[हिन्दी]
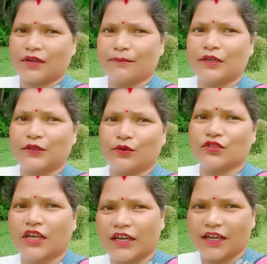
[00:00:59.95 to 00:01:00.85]
कंप्लीट हो
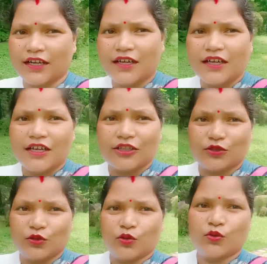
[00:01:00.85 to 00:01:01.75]
जाएगा
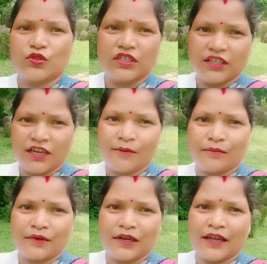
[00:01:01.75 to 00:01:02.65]
तो उसी दिन हम
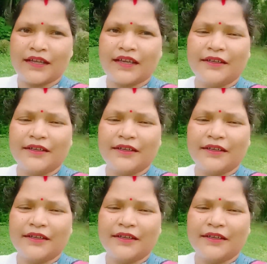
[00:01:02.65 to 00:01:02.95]
बनाएंगे